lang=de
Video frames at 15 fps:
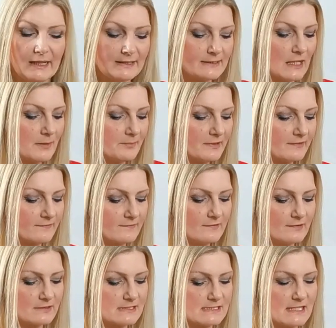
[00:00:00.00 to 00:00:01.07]
ich habe jetzt
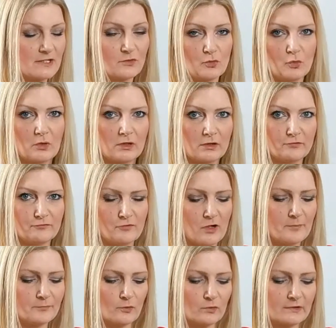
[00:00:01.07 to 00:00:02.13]
hier 10 Kugeln
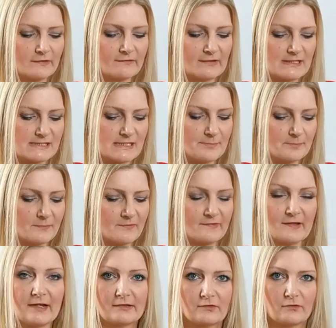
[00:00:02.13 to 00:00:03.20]
geformt und das Rezept
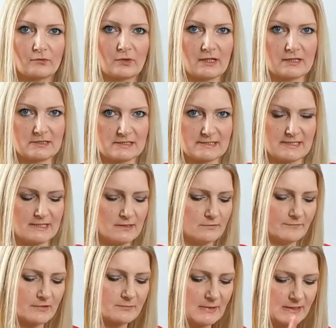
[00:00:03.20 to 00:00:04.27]
sagte sogar 10.
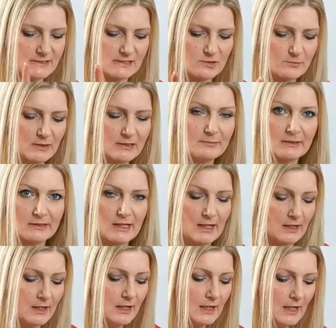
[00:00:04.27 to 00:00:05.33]
Warte mal, ich zähle nochmal lieber
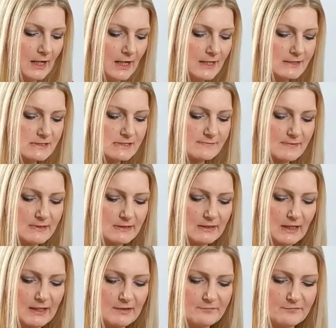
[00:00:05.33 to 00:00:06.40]
nach. 1, 2,
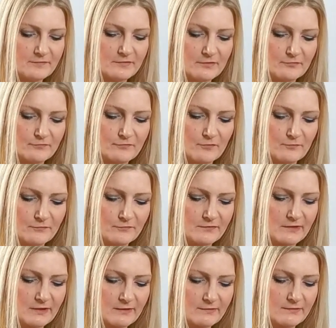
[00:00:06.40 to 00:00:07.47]
3, 4, 5,
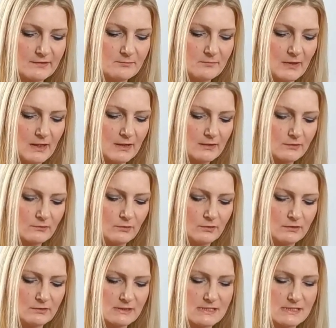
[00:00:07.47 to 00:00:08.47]
6, 7, 8, 9,